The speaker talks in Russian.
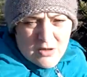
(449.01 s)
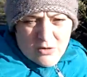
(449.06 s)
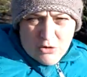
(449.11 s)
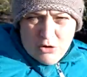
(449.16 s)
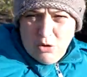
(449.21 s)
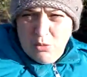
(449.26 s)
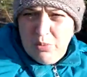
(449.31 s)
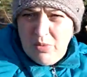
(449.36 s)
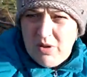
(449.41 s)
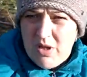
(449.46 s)

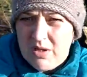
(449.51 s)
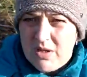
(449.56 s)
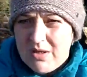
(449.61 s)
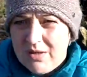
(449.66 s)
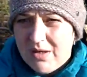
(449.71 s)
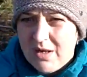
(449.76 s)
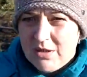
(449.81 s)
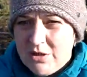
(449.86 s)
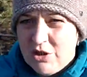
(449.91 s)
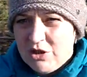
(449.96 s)
чтобы было
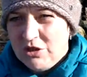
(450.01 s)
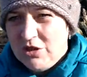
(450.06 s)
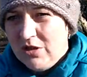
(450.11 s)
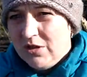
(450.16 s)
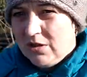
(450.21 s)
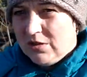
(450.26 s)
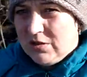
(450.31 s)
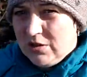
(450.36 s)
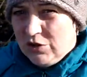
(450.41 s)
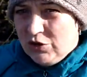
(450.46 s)
как раз
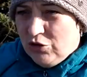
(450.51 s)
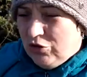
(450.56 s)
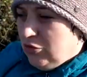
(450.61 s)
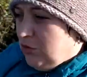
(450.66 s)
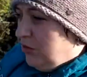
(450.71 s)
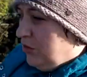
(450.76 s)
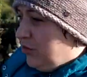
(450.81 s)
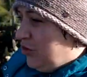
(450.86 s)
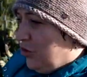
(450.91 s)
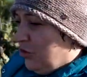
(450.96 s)
14
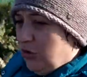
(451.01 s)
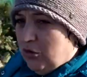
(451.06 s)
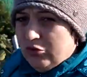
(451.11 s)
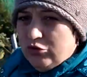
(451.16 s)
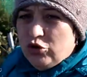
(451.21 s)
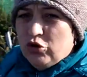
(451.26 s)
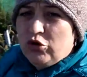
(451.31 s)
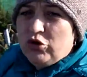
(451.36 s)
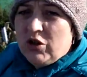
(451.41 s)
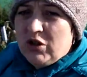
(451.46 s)
шагов.
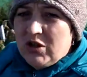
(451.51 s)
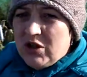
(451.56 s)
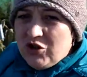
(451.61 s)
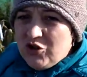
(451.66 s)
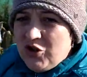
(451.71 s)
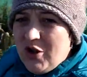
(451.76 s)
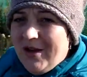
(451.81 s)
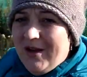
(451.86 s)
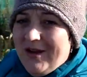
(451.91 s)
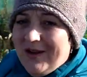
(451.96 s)
Что-то
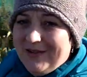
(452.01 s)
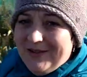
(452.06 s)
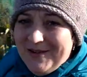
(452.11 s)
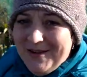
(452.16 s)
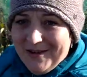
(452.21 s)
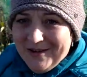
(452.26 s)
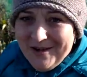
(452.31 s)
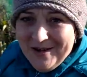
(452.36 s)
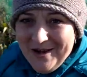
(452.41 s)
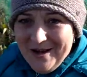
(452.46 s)
должна я от
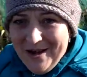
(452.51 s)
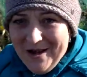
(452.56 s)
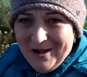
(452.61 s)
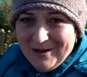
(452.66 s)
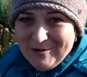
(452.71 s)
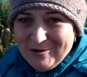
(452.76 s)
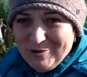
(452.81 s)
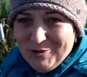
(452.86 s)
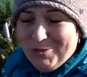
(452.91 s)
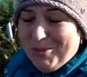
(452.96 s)
них
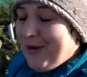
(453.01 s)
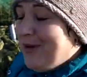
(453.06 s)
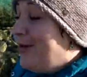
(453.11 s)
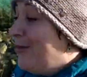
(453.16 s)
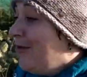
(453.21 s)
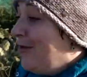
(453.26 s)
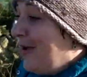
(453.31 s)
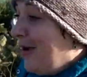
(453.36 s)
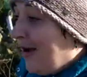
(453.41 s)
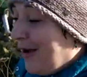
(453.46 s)
отступать.
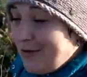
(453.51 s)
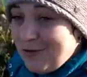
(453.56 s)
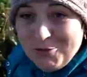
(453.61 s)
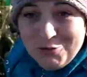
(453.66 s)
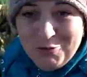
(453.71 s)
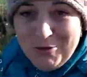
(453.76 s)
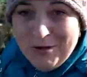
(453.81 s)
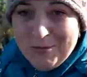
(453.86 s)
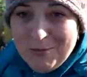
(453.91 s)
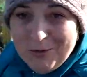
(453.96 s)
Но ну, не
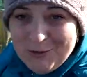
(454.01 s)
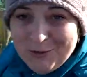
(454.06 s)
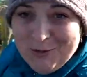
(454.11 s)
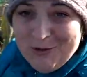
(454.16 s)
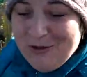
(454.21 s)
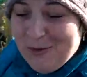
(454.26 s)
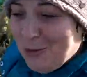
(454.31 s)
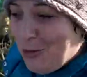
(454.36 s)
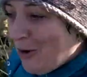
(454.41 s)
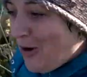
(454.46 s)
хочу я между
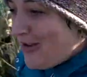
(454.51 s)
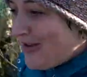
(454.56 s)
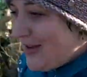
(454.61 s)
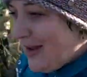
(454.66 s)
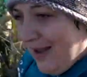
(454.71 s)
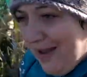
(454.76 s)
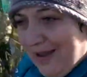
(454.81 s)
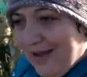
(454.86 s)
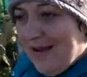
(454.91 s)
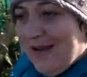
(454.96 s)
ними. Ну хотя
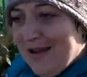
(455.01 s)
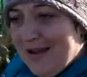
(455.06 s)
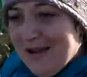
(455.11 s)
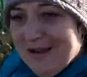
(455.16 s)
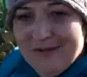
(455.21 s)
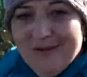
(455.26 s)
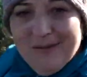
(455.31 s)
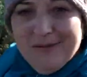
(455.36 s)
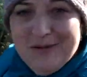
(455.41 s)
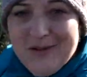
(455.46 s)

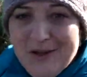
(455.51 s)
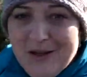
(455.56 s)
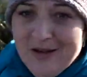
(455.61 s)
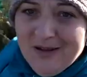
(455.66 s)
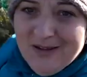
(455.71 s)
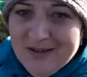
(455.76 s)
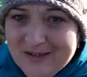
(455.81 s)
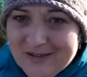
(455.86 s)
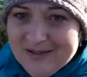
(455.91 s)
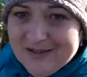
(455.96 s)
вообще
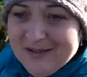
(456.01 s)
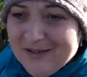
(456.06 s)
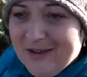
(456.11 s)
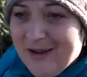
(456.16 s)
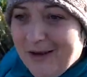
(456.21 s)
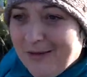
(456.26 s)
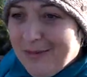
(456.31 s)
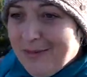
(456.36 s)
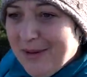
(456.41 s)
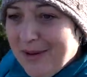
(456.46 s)
э,
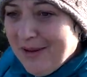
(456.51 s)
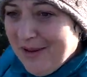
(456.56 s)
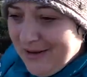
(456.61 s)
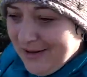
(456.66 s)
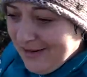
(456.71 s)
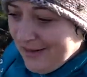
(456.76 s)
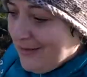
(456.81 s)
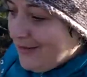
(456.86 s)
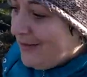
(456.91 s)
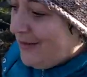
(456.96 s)
как бы
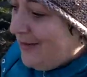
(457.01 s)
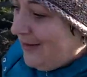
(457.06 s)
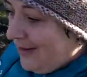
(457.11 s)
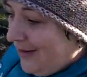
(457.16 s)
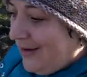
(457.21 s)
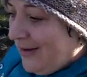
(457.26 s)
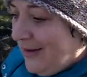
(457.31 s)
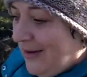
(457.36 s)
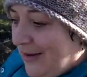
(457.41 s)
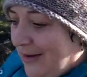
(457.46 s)

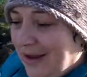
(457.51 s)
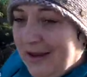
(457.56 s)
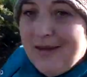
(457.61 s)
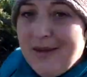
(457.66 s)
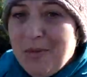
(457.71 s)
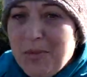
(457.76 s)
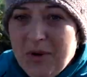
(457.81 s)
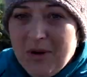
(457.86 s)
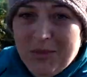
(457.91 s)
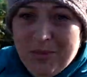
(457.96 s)

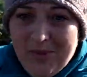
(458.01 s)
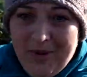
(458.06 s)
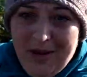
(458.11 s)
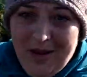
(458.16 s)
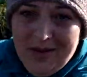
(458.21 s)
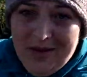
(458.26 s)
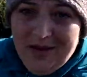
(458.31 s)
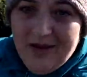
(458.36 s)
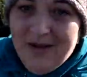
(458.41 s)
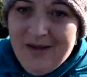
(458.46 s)
это
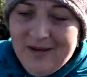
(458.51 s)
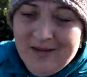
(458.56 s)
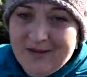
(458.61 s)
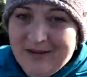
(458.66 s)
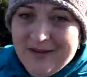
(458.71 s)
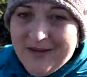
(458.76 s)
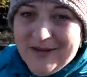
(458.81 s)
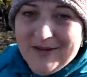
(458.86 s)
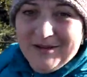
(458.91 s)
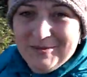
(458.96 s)
предполагает
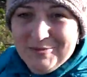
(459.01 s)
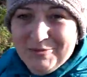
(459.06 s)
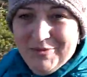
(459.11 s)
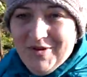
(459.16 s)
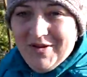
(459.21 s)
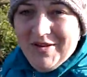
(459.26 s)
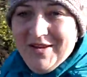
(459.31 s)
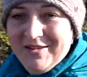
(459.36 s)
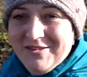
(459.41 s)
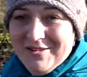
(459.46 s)

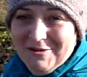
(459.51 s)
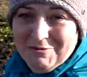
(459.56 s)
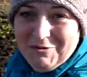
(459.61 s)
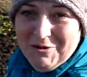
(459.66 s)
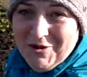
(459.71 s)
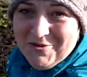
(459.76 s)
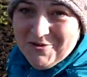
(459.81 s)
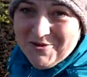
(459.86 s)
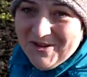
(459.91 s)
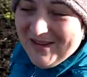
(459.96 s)

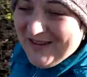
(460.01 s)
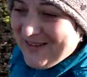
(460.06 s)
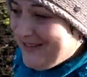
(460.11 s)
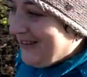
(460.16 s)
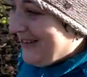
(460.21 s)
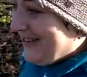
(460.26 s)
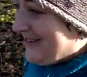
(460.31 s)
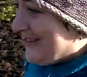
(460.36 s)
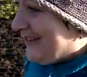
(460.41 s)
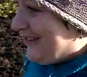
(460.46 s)
военно-боевые
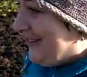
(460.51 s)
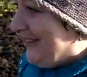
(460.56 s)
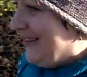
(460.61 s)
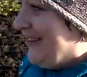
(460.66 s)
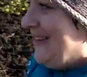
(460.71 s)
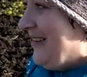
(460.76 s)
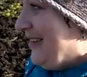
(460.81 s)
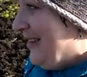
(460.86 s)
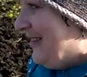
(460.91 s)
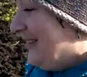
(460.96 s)
действия.
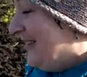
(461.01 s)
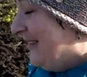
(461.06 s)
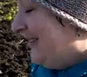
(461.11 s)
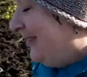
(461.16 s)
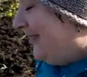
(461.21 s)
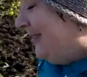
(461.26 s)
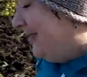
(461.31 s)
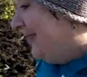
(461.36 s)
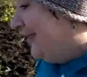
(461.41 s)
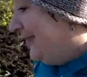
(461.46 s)

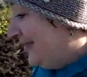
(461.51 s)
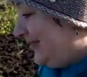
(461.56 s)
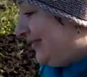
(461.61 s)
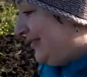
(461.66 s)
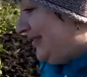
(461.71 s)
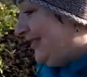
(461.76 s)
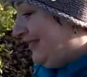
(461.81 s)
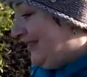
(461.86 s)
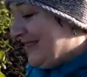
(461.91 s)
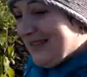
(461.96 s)

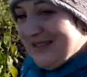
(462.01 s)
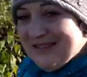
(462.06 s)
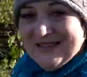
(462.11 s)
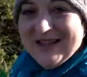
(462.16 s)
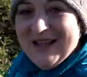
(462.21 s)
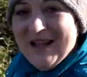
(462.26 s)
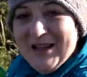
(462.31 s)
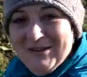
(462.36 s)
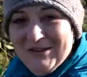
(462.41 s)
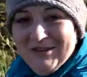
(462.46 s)

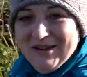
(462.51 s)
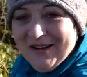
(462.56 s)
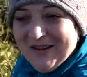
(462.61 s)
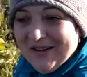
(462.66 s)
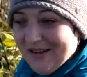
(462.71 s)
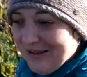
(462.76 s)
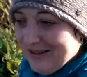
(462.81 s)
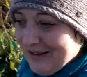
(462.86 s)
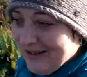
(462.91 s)
Знаю как.